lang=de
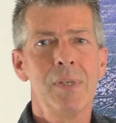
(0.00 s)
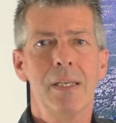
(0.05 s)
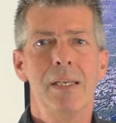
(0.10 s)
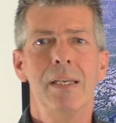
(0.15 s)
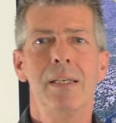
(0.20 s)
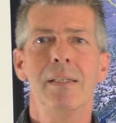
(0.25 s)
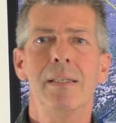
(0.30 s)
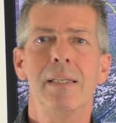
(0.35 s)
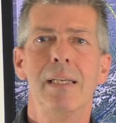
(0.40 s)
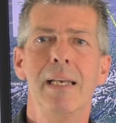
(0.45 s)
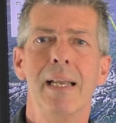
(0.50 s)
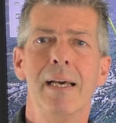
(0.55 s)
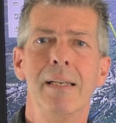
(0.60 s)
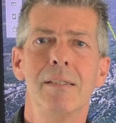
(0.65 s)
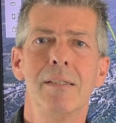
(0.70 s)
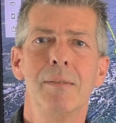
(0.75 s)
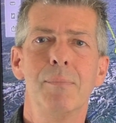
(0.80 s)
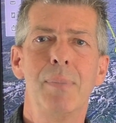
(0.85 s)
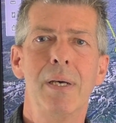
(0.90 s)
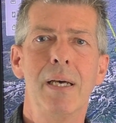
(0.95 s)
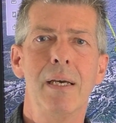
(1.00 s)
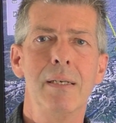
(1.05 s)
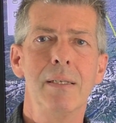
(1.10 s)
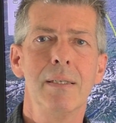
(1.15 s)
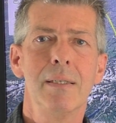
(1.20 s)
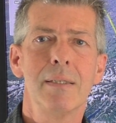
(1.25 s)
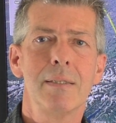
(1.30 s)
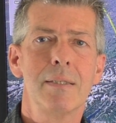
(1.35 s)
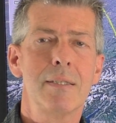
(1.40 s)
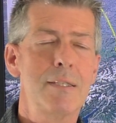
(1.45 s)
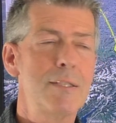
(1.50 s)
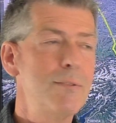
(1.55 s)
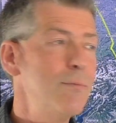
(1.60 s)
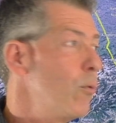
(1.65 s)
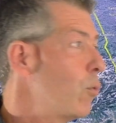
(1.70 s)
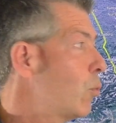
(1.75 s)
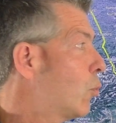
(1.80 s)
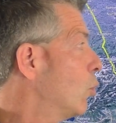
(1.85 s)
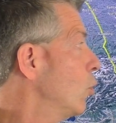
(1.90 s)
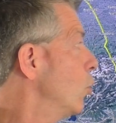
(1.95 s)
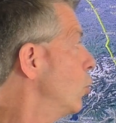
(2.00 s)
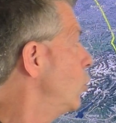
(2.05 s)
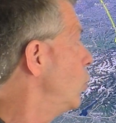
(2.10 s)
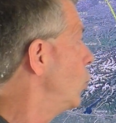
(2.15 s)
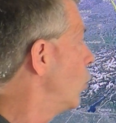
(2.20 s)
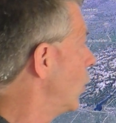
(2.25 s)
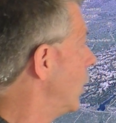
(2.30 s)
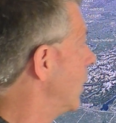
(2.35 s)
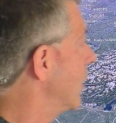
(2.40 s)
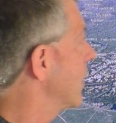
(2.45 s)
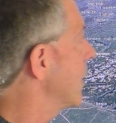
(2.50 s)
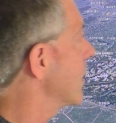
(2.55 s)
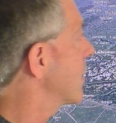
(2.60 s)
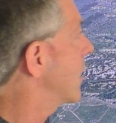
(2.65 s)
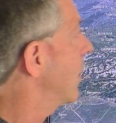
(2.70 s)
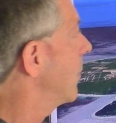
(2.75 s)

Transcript: in die Landebahn 2.0. Das